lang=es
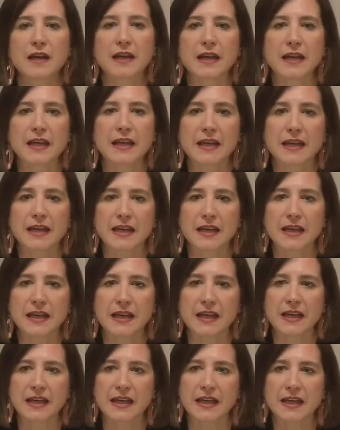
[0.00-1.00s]

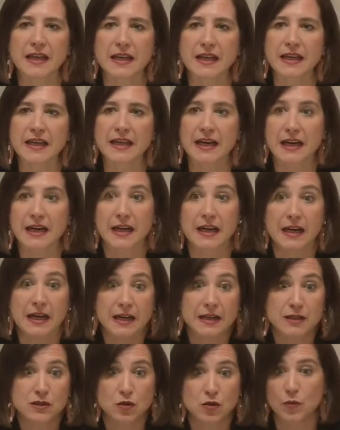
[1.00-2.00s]
y, el,
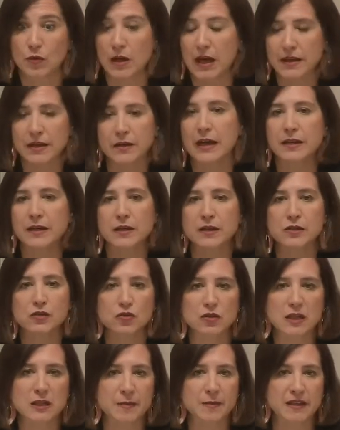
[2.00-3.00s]
resto, han hecho
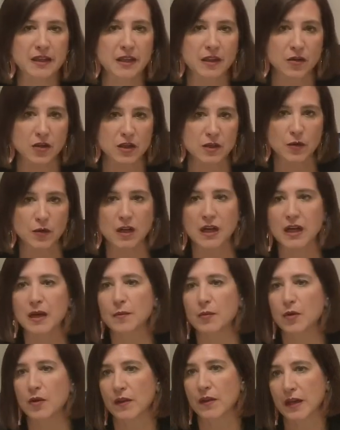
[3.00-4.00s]
otras peticiones, por
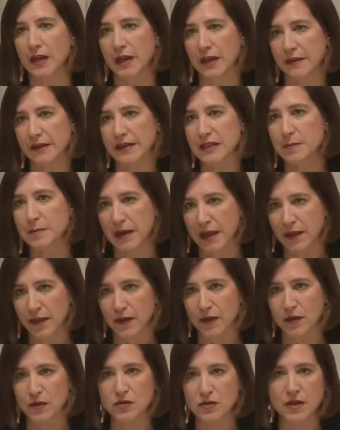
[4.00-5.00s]
ejemplo, de,
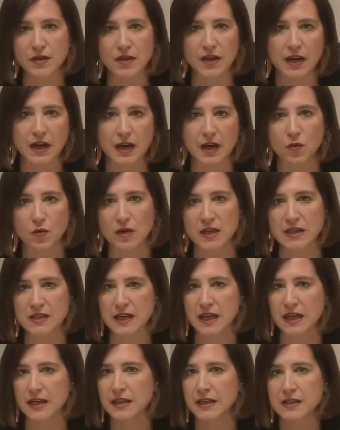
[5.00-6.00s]
espacios, de cerrar algunas
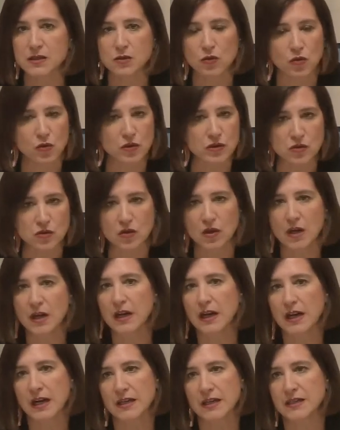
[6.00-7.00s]
calles, todo eso
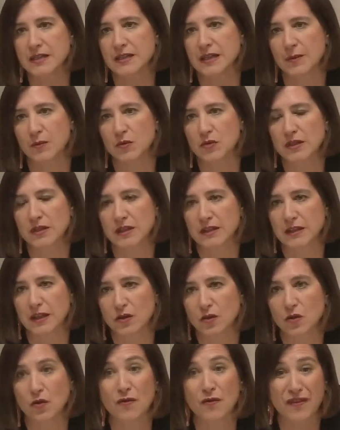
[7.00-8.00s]
les estamos
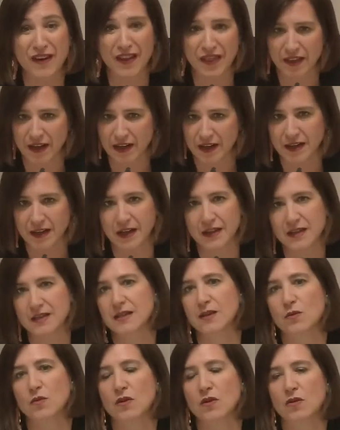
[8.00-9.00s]
intentando facilitar,
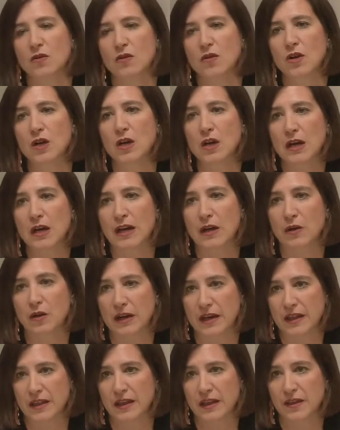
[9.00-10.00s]
desde luego, la
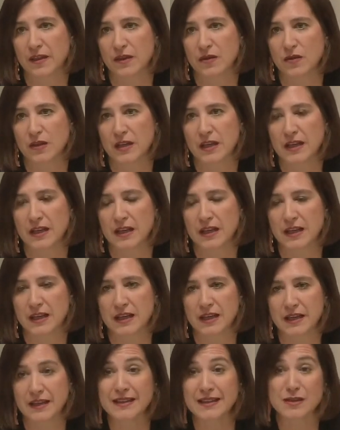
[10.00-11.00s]
organización
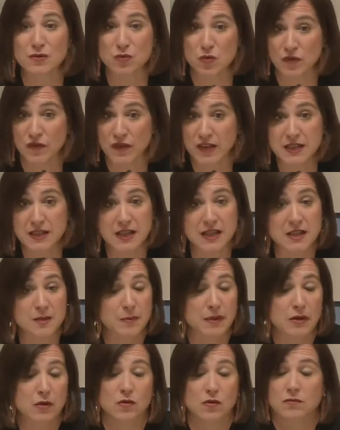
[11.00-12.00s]
de, de sus fiestas,
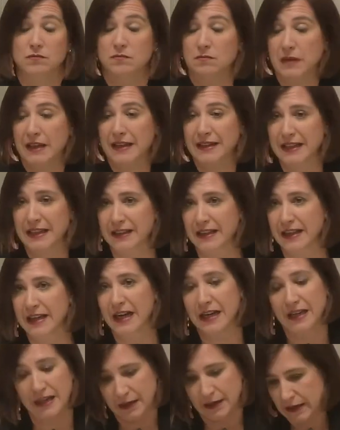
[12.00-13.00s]
pero
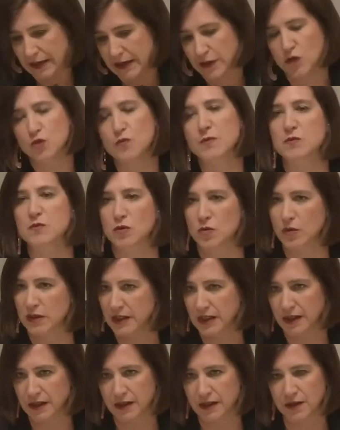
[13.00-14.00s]
entenderán y ellos mismos lo
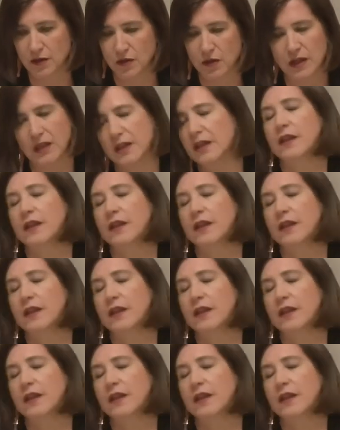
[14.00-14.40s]
entienden, todo hay que